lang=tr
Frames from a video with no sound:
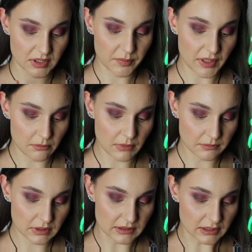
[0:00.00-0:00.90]
de
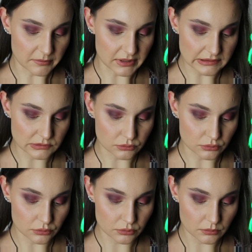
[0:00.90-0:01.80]
parmağımla denemek
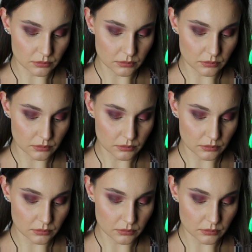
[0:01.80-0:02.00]
istiyorum.